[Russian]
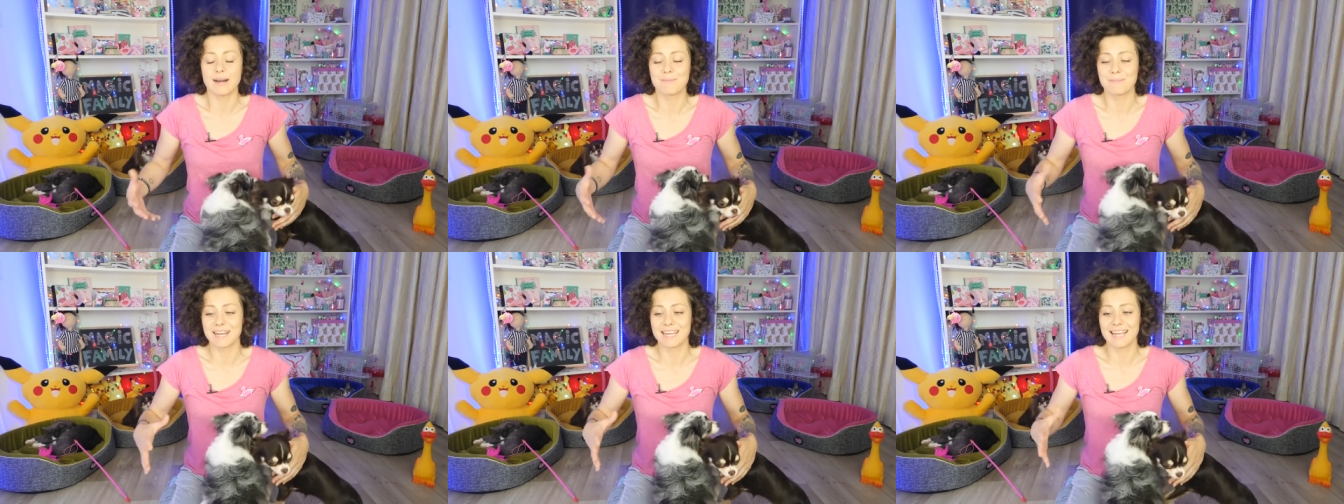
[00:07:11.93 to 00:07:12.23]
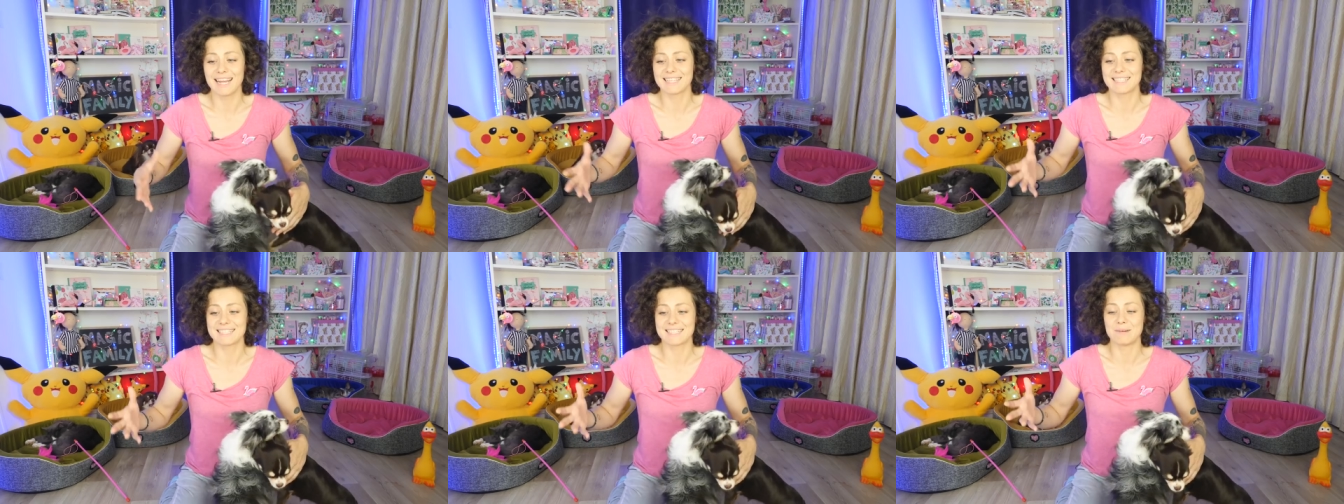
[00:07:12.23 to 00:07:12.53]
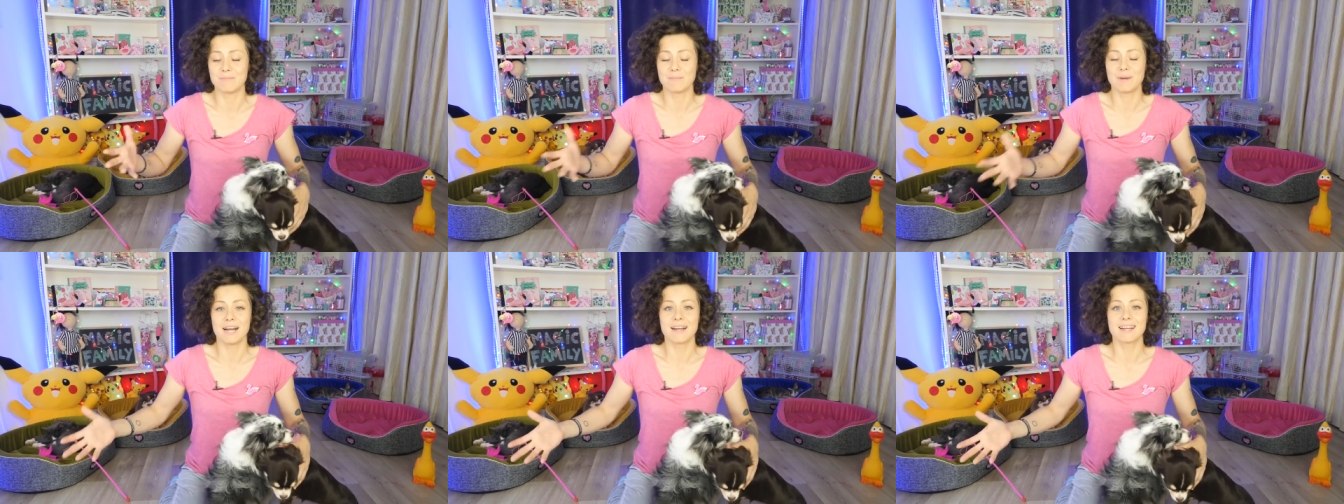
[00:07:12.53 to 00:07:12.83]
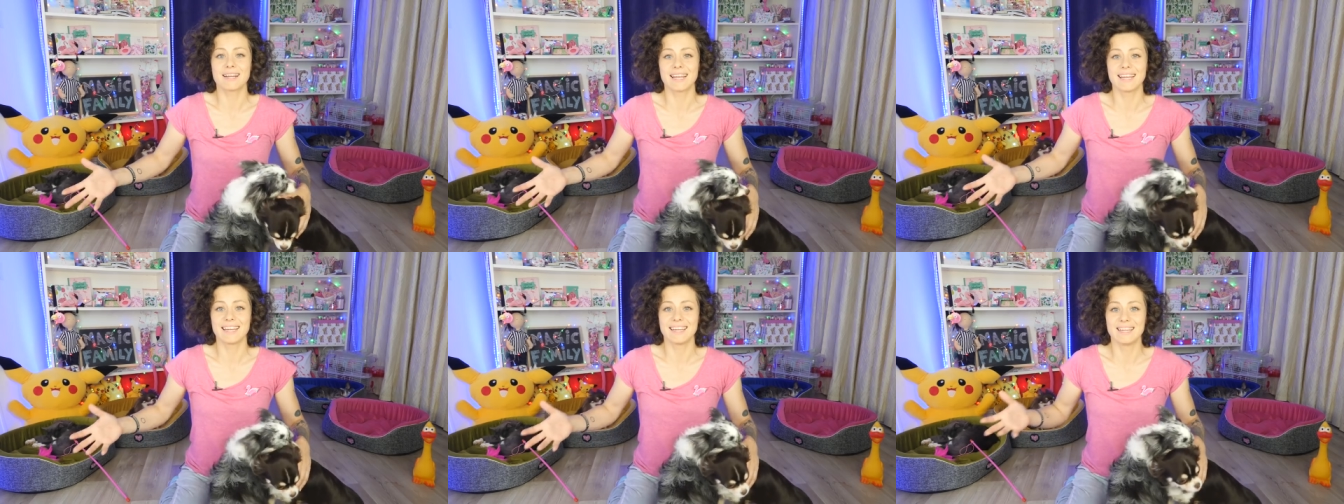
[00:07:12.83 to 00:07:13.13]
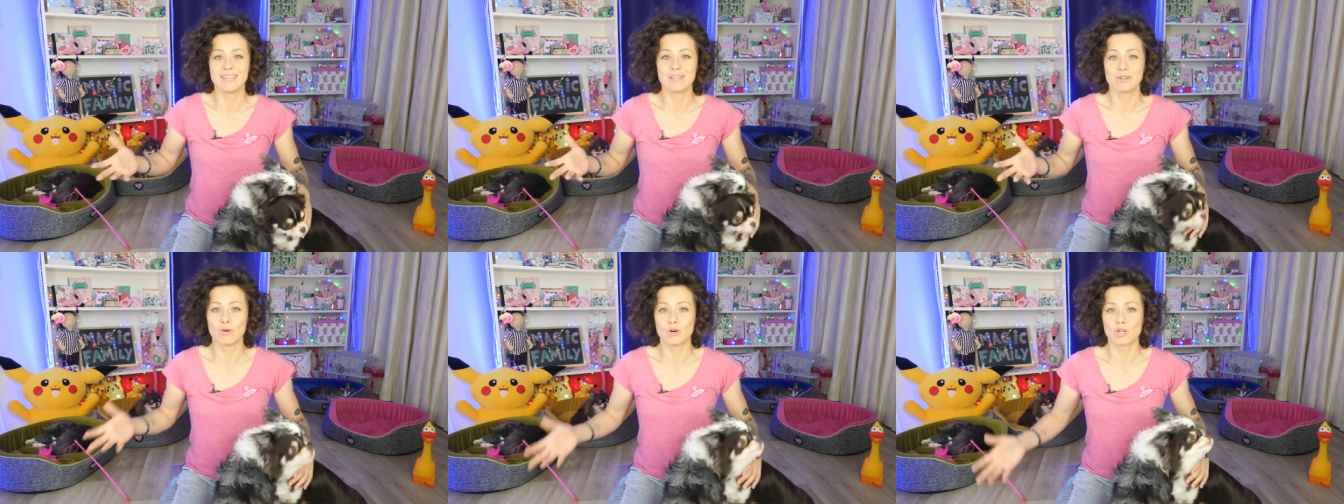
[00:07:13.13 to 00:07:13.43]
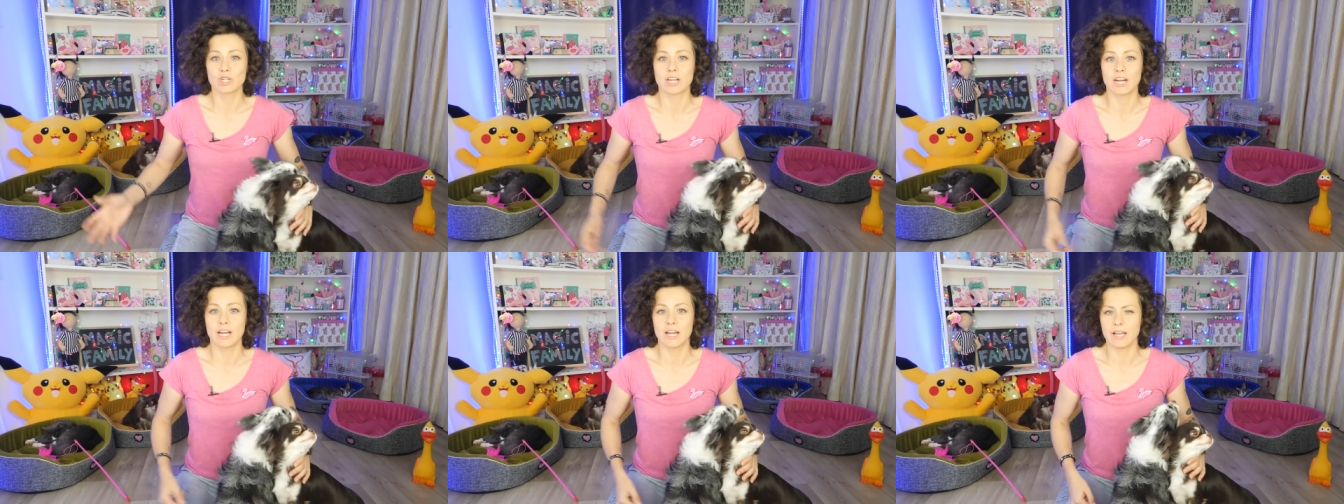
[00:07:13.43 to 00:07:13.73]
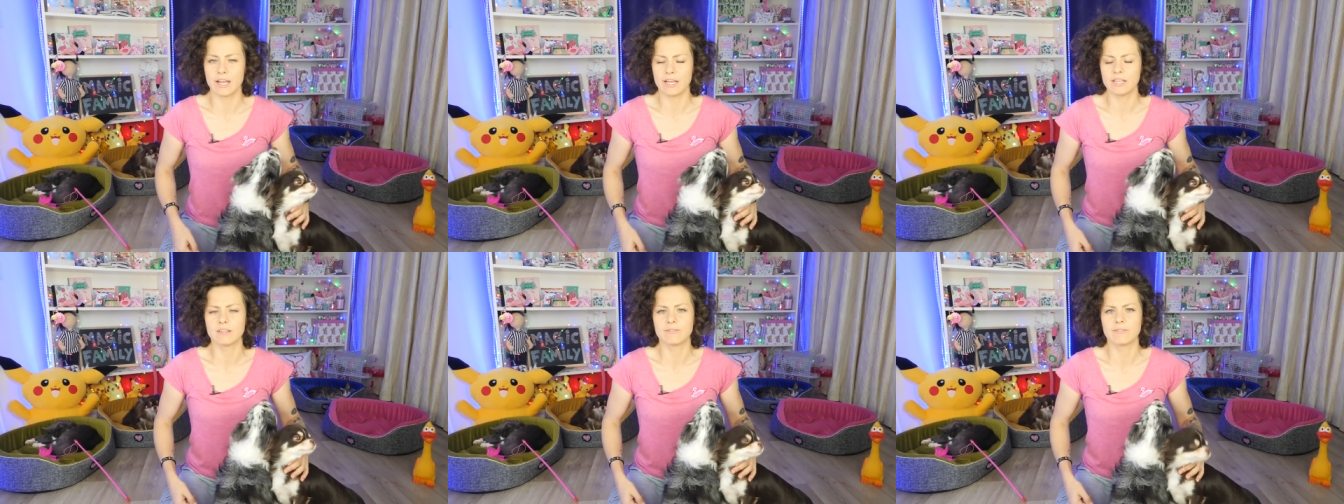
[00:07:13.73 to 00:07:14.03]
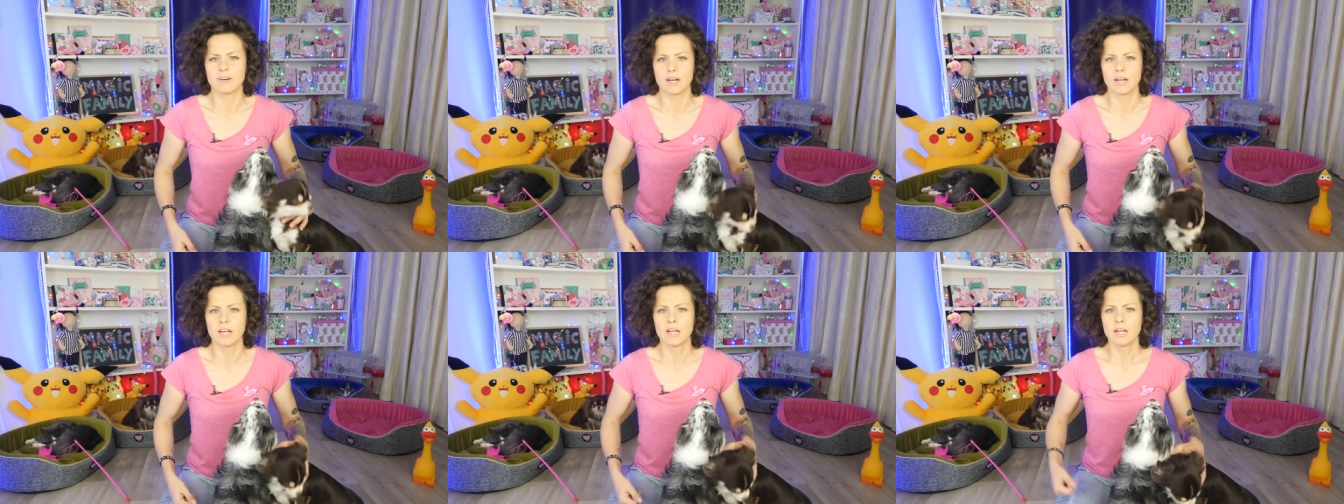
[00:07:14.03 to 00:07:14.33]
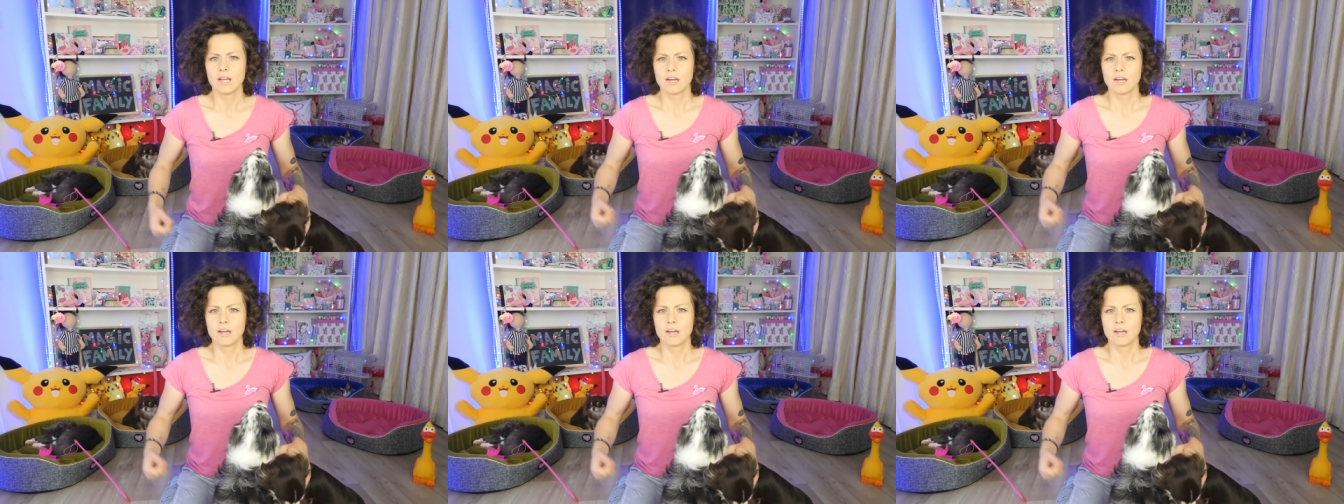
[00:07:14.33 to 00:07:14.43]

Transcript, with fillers: а моя собака или кошка этого